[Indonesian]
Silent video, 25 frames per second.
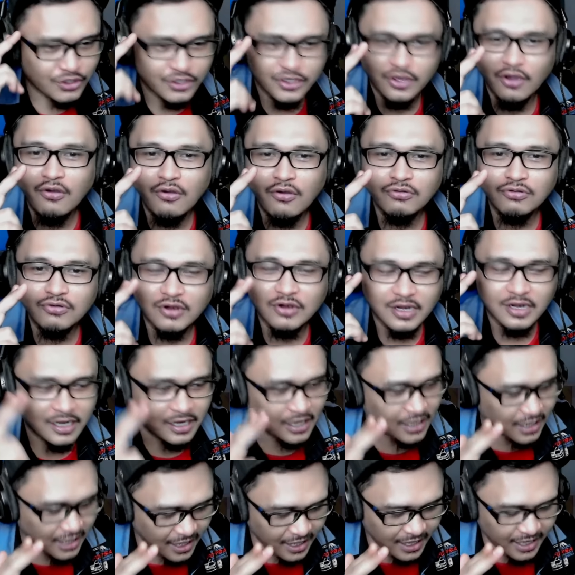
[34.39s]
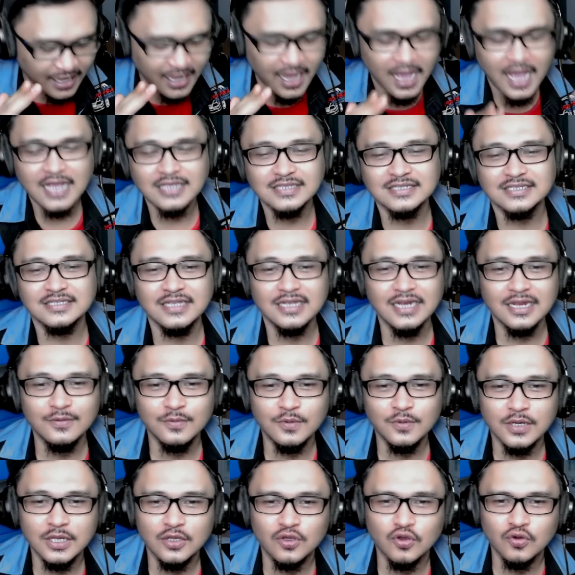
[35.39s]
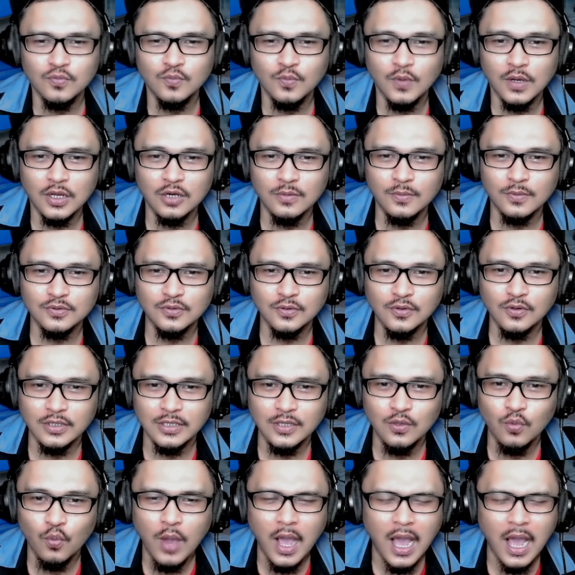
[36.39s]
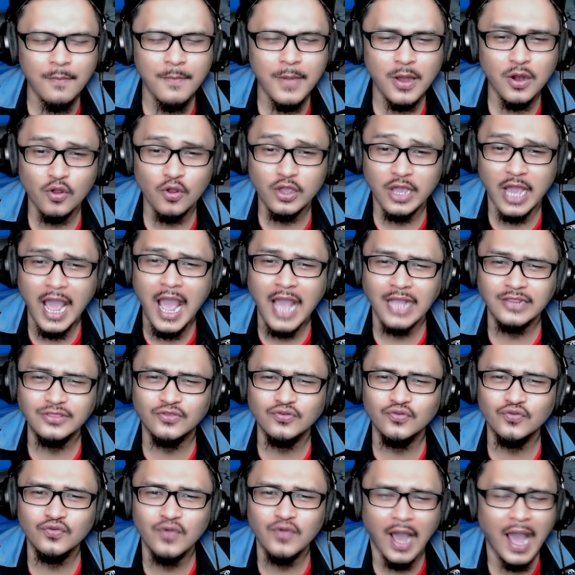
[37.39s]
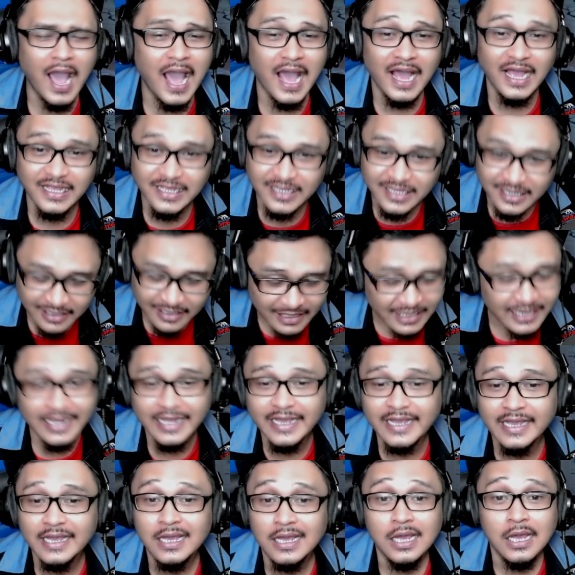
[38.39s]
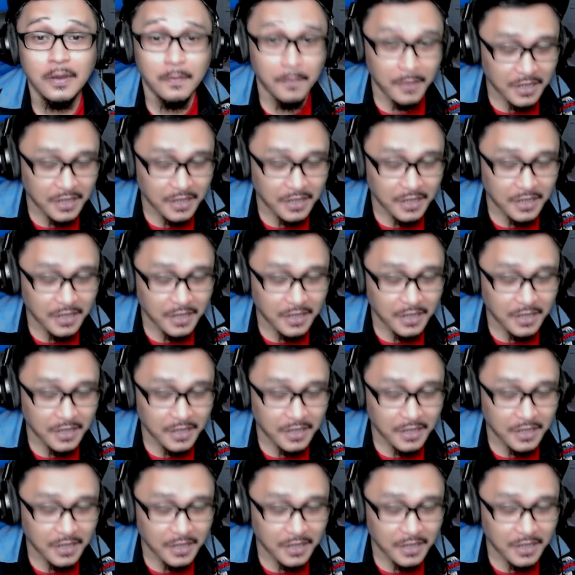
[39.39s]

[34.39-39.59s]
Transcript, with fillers: yo, re Assalamualaikum warahmatullahi wabarakatuh Hai re